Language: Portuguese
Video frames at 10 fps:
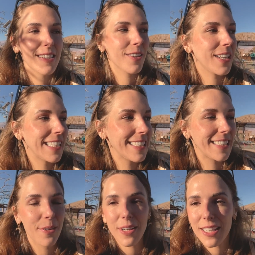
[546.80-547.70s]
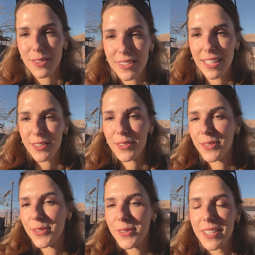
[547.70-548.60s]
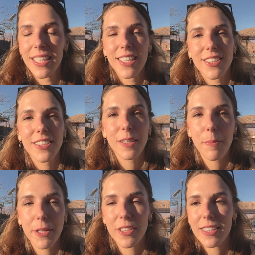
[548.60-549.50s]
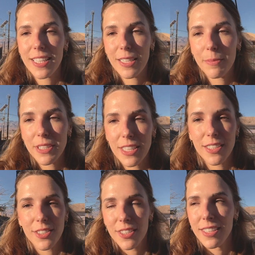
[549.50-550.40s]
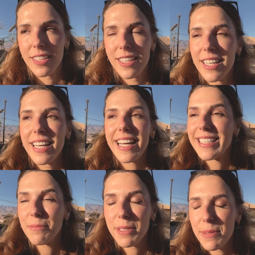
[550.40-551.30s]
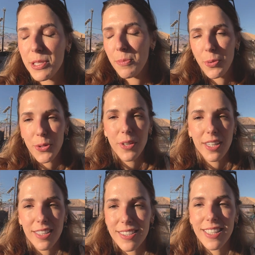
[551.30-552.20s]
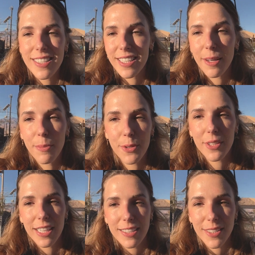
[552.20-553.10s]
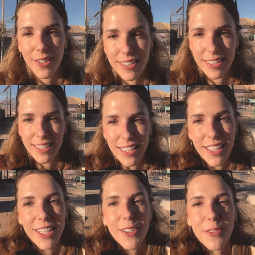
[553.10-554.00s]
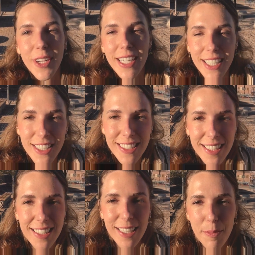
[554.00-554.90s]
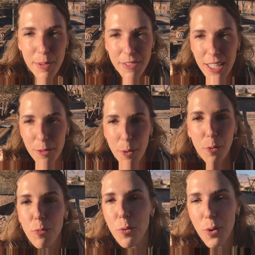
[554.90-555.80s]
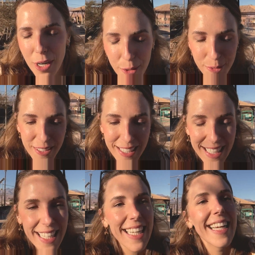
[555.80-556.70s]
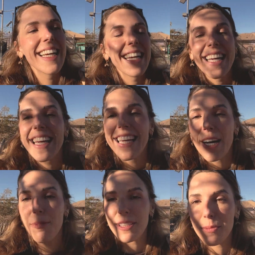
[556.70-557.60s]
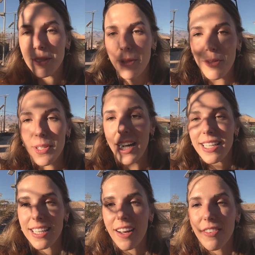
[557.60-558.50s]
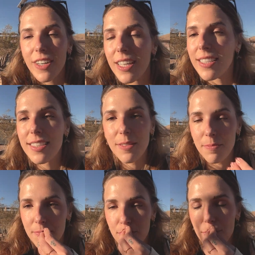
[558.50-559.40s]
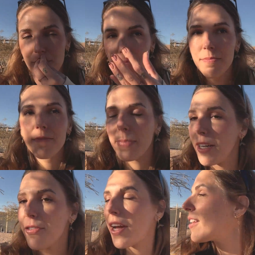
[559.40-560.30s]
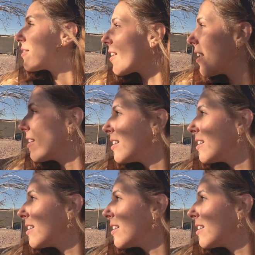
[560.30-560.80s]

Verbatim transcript: esse rolezão aqui no centro do, de São Pedro de Atacama. E, gente, é simplesmente muito linda, a cidadezinha é muito graciosa. Fora que a gente tá sempre virado para algum vulcão. E almoçamos também num lugar que tava, assim, perfeito, né?